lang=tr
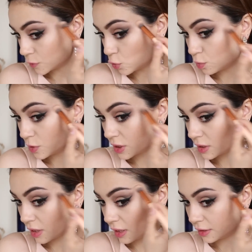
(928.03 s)
Düz bir
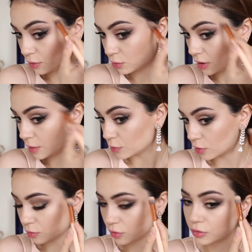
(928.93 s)
çizgi haline
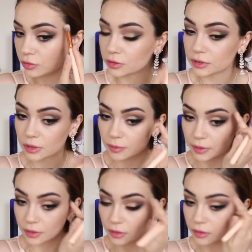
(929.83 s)
kullanmıyorum gördüğünüz gibi.